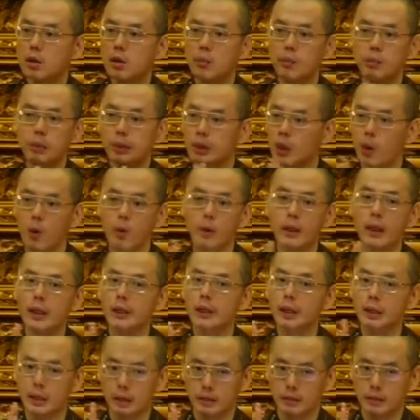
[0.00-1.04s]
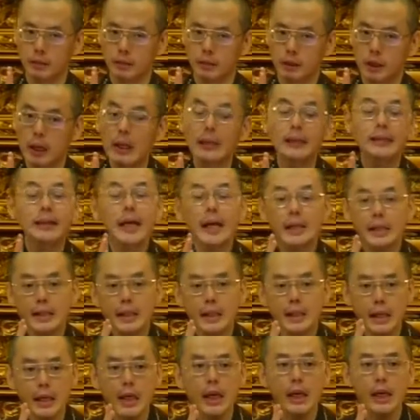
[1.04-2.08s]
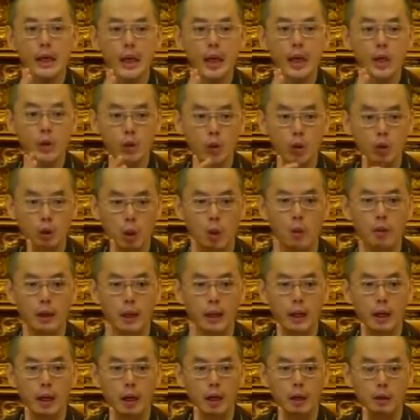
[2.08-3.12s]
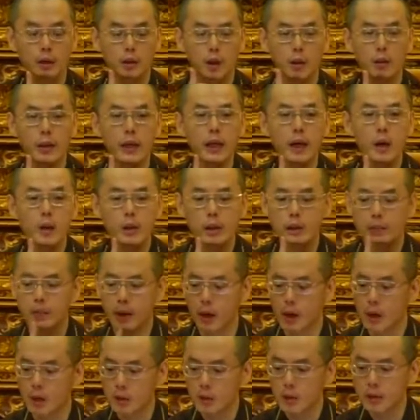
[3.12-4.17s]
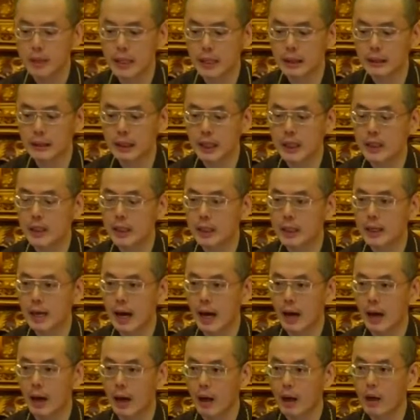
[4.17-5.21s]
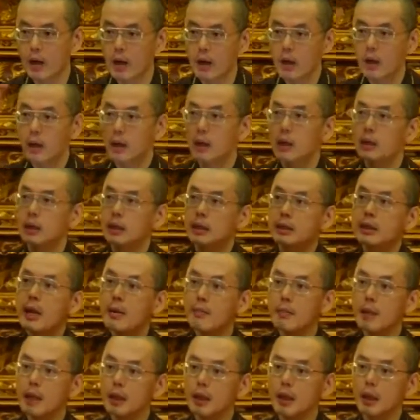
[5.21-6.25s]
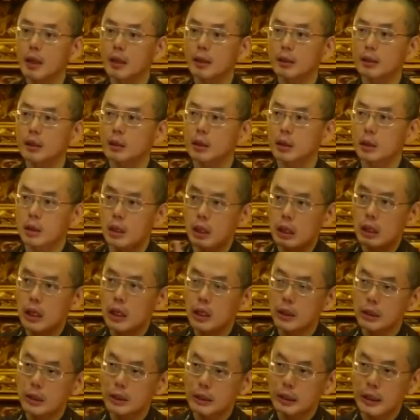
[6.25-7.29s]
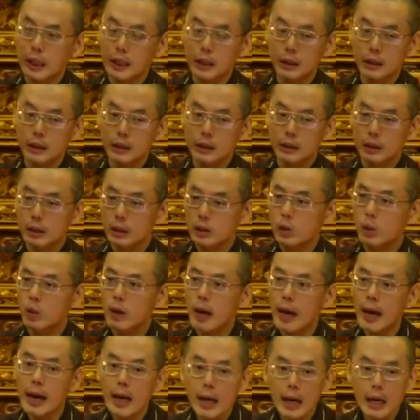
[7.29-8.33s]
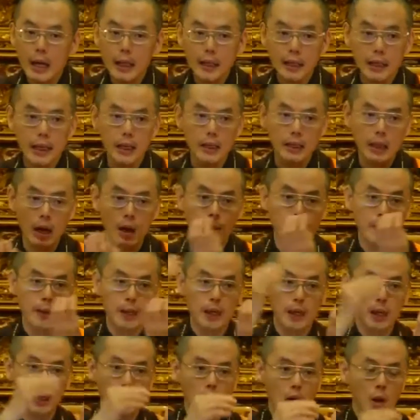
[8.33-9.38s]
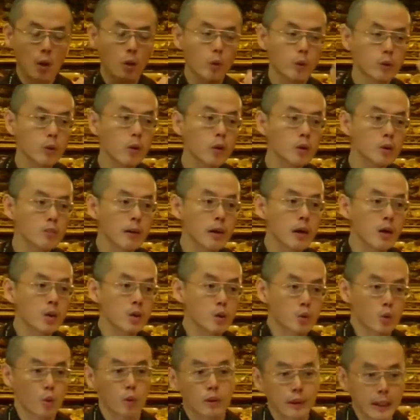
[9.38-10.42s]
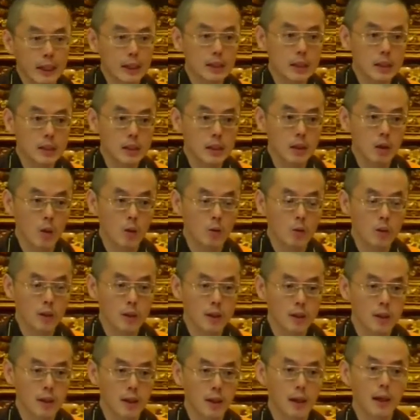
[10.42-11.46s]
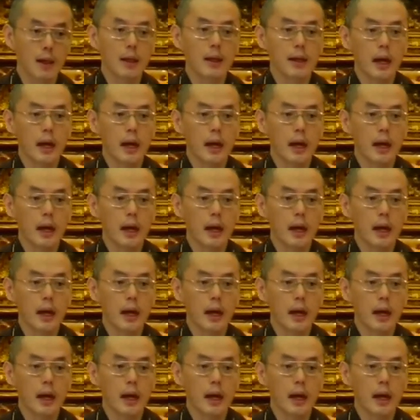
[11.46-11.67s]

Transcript: 是不同个的人，但是你也可以说同一个，同一个为什么？就像灯一样，上面的楞灯从 A 点到 B，我若没有昨天的西红柿，